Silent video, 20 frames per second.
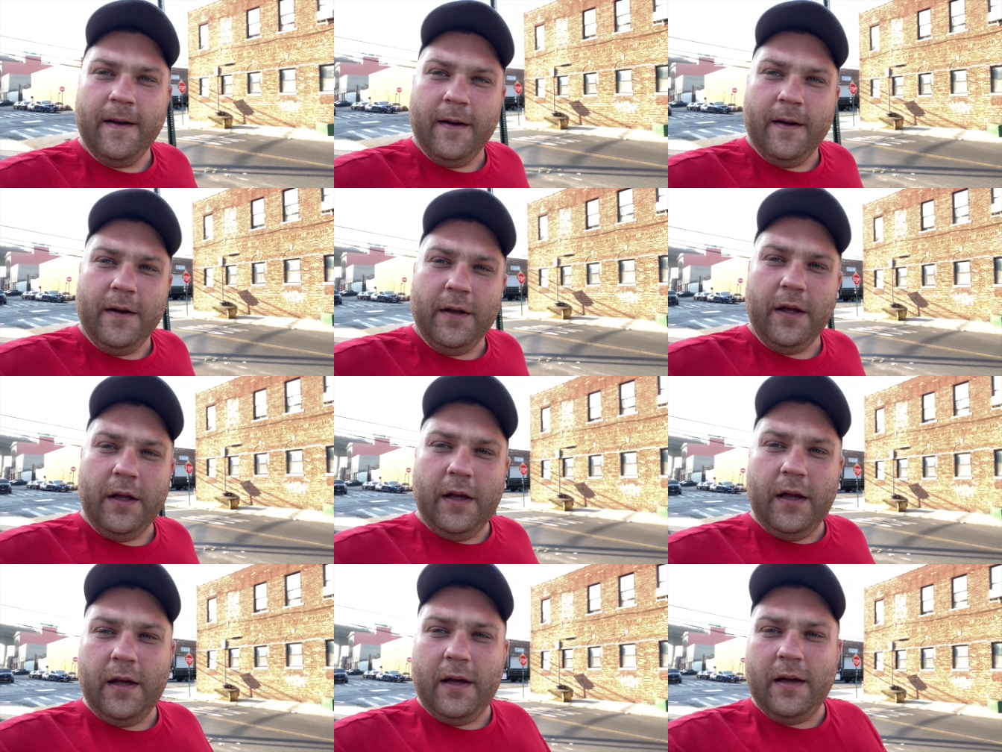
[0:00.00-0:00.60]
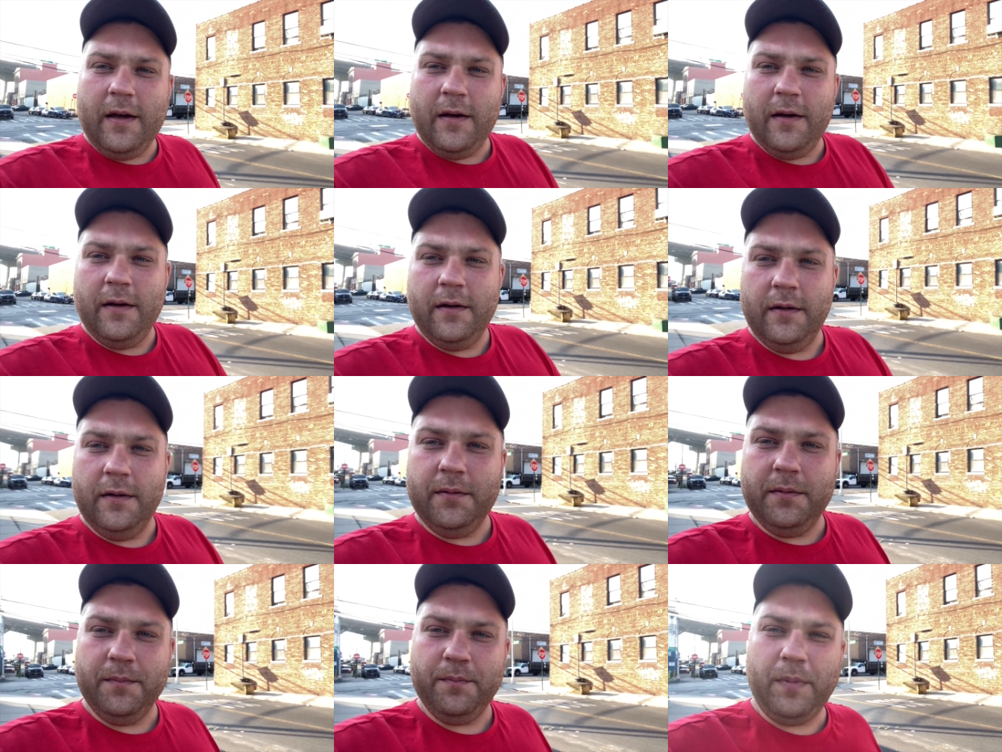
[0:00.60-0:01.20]
и
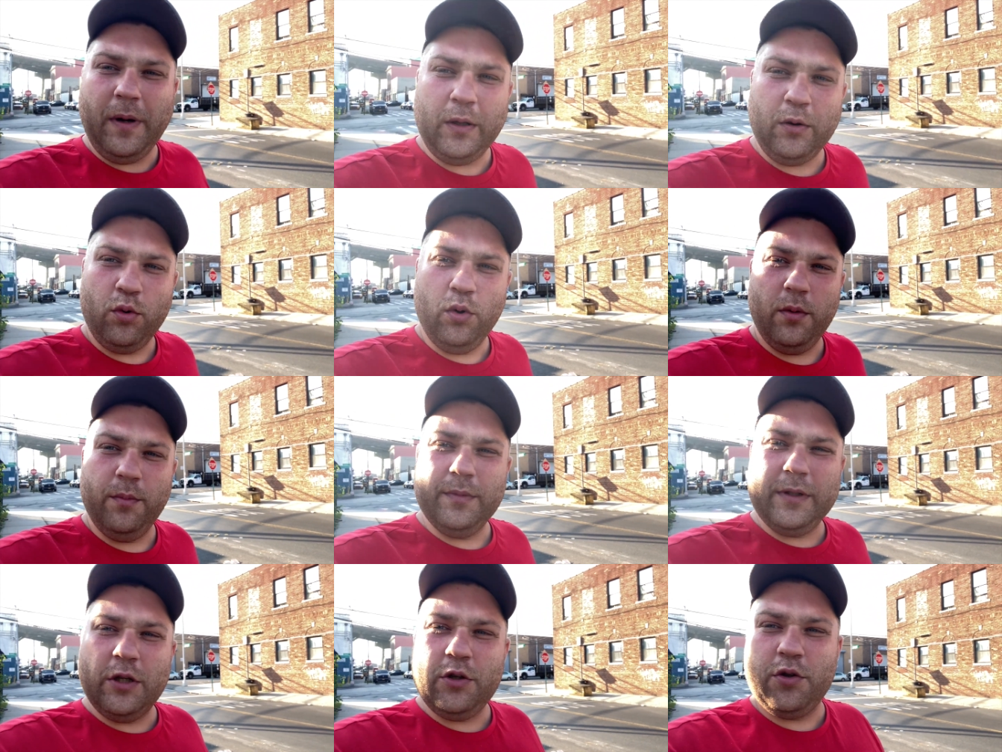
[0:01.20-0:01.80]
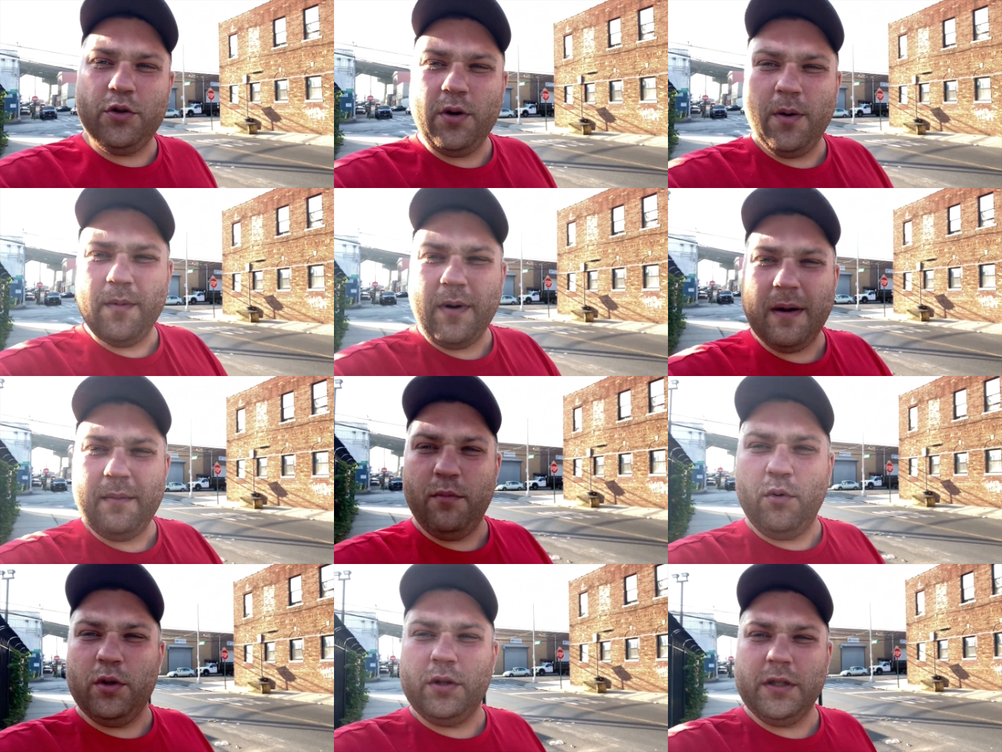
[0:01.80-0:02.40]
потом начнем
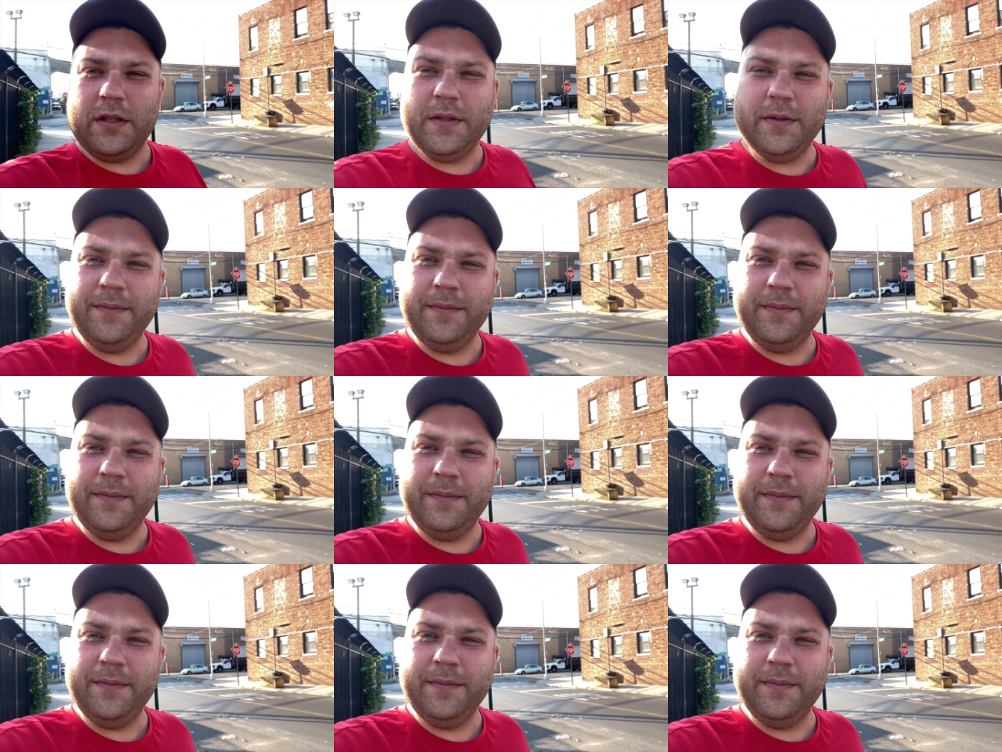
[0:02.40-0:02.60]
работать.